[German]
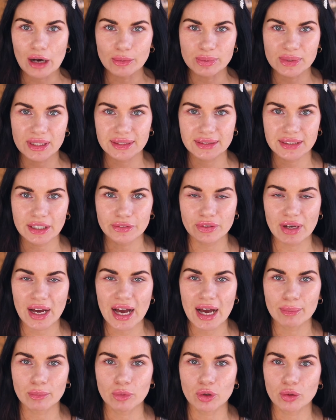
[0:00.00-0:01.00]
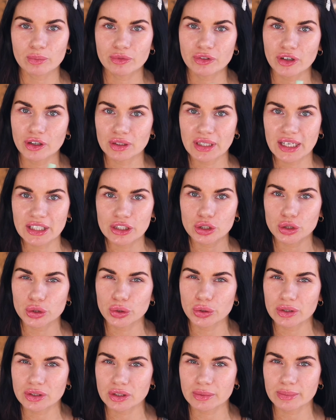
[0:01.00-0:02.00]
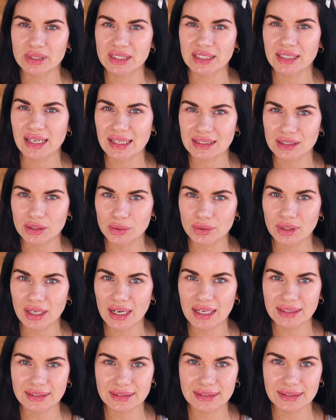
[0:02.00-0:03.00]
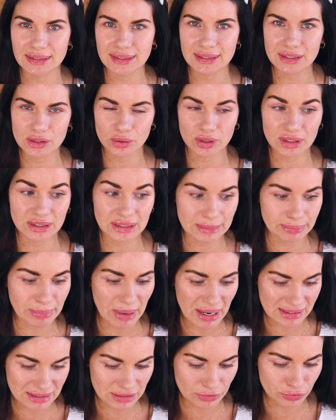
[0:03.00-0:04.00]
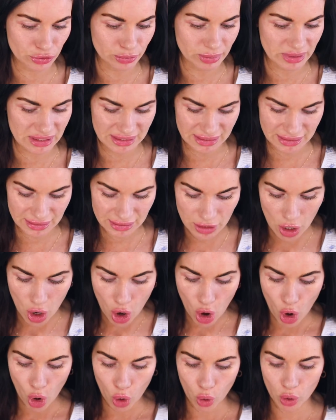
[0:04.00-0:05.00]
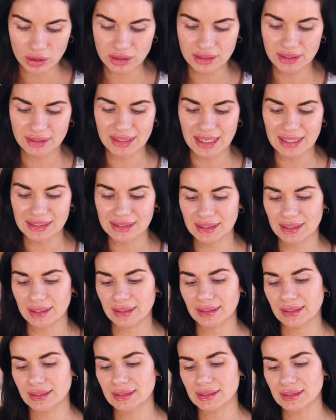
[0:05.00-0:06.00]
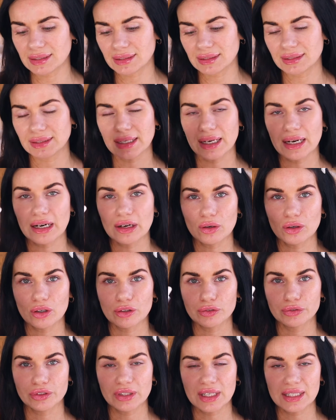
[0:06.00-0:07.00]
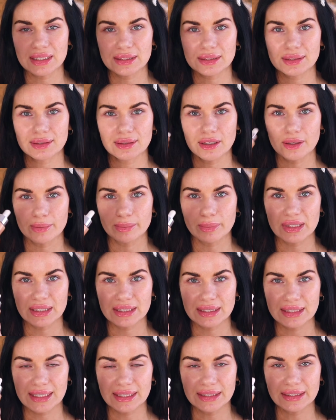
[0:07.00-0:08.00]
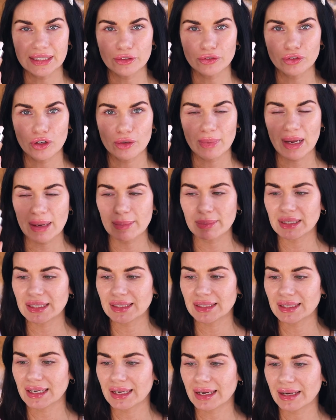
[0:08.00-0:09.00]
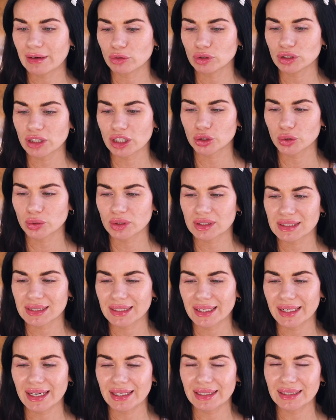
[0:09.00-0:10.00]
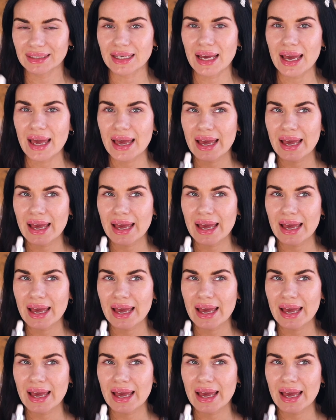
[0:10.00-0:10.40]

hauptsächlich dafür haben, um Foundation-Töne so ein bisschen anzugleichen, die nicht so richtig passend für mich sind. Und das gilt hier auch für das ähm, Skin Tint von Maybelline. Der Unterton ist leider nicht